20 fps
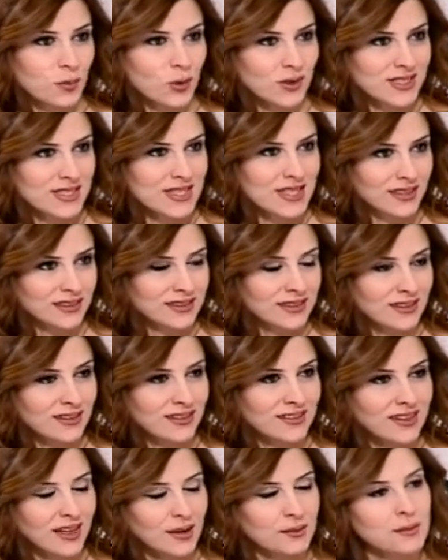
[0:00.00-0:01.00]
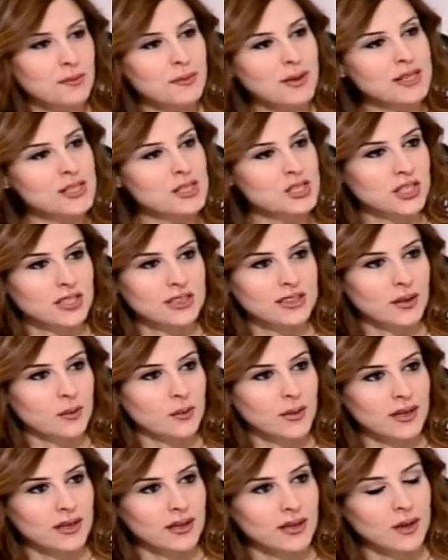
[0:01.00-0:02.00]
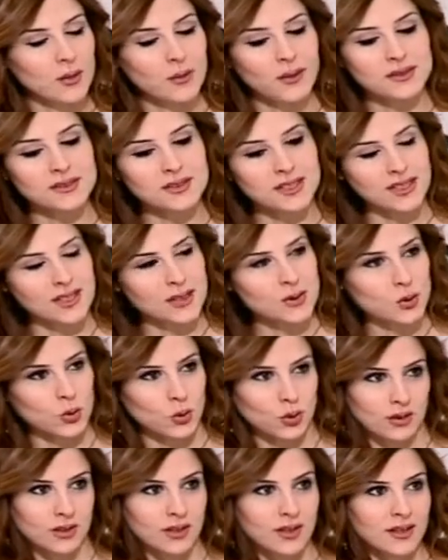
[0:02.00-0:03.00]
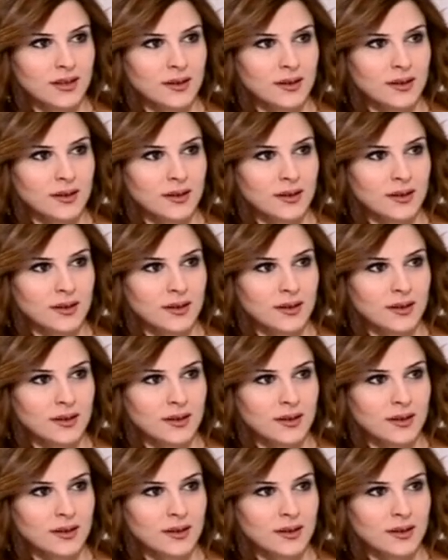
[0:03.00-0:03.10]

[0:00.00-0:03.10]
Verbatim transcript: مواضيعنا عم نبلش نتناولها او عند الرجل